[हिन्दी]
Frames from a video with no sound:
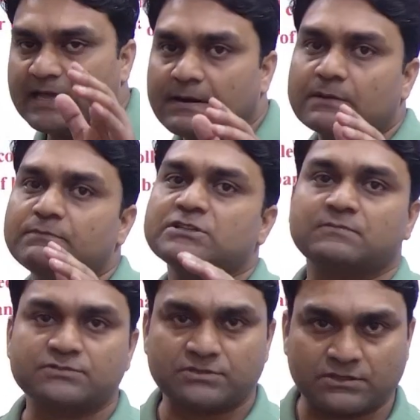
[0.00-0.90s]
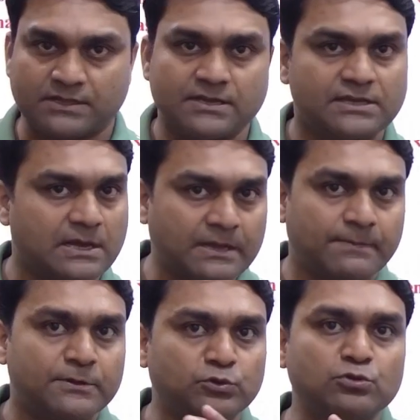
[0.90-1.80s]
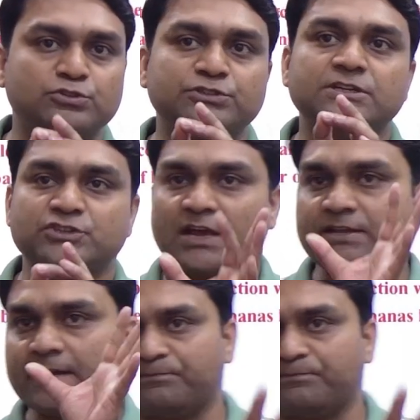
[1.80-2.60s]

बात भी समझ सकते हैं कि हमें यहाँ पे दो चीजें चाहिए